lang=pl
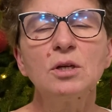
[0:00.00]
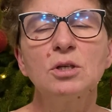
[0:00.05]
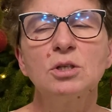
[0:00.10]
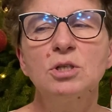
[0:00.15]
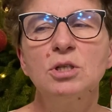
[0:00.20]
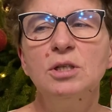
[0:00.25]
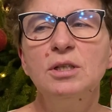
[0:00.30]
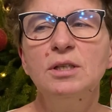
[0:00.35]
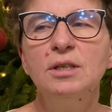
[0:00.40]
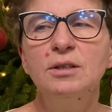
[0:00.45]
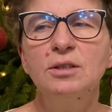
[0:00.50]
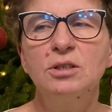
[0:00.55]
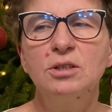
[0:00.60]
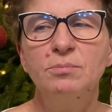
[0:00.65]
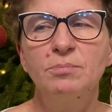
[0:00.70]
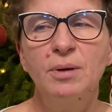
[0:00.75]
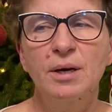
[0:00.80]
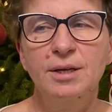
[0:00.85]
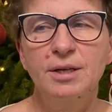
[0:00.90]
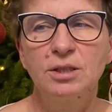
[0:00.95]
czyli
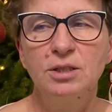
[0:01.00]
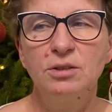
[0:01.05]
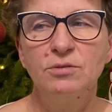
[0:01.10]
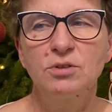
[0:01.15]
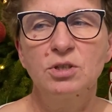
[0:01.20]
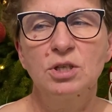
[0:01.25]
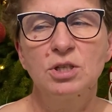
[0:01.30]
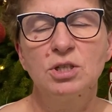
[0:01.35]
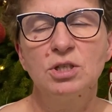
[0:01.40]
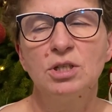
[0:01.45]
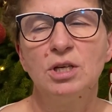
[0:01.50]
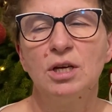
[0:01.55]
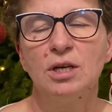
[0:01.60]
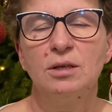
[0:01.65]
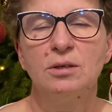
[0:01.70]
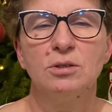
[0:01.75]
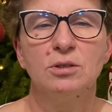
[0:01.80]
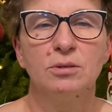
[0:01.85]
parę dni wcześniej,